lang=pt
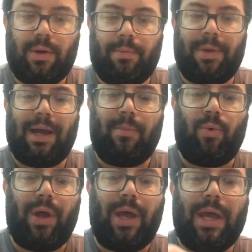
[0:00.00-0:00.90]
pegar a
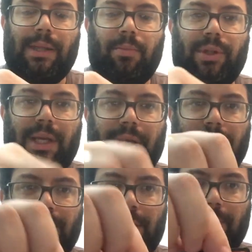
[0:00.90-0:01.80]
moeda, botar em
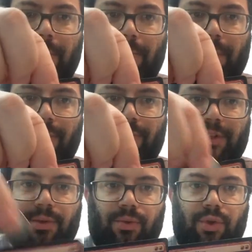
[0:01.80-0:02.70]
cima para
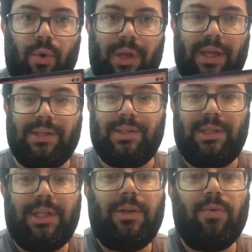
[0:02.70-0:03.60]
fazer um
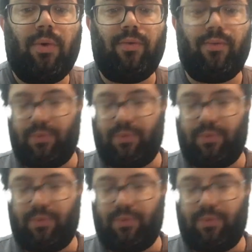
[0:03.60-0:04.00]
tokenzinho ou,